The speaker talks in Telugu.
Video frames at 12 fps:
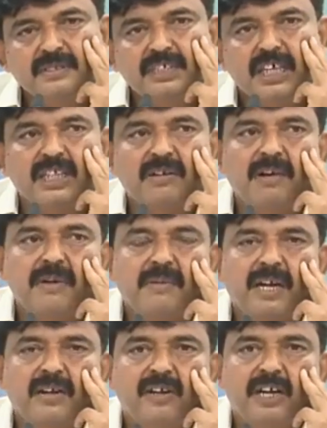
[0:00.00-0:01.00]
చంద్రబాబు
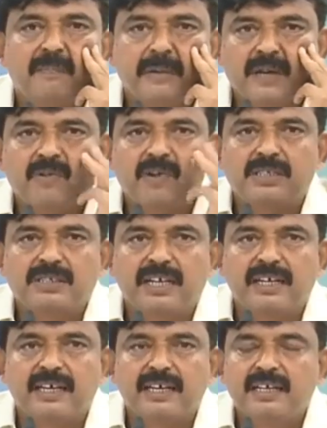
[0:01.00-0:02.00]
నాయుడు వాళ్ళ పేక్
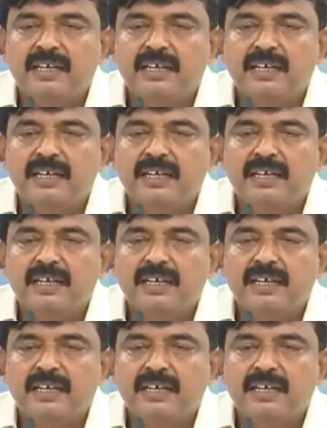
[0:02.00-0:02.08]
కోస్తాకి